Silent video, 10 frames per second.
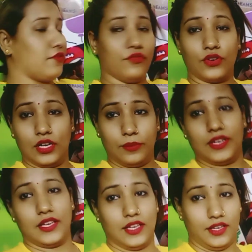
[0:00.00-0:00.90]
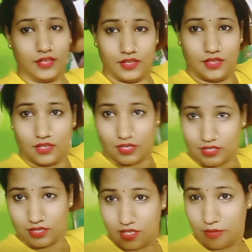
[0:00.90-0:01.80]
वो कल बनेंगे और
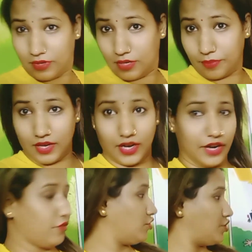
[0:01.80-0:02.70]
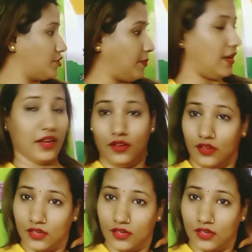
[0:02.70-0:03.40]
इधर ले लिया मैंने अपना हेड वॉश पहला